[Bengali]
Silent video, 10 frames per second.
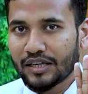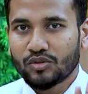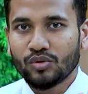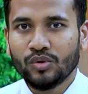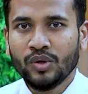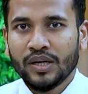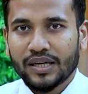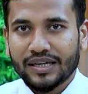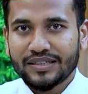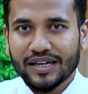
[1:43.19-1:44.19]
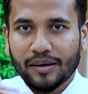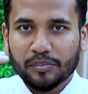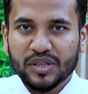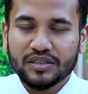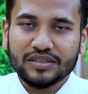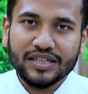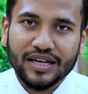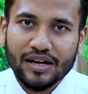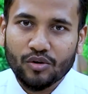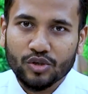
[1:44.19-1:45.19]
কিন্তু এই যে আপনি যে
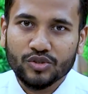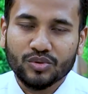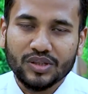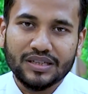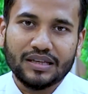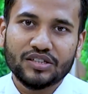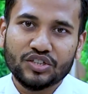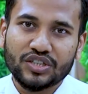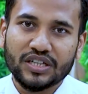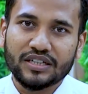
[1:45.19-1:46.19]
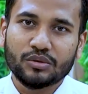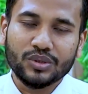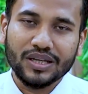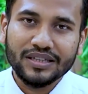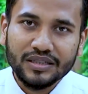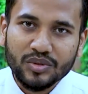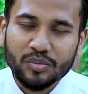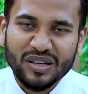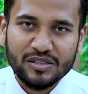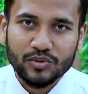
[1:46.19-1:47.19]
টাকা খরচ করে যাচ্ছেন সেটা উঠাতেই
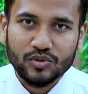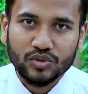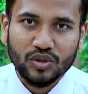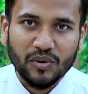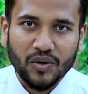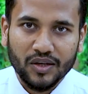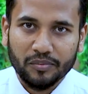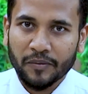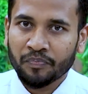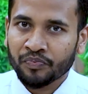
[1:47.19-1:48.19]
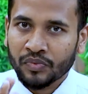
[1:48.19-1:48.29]
আপনার পাঁচ বছর সময় লাগবে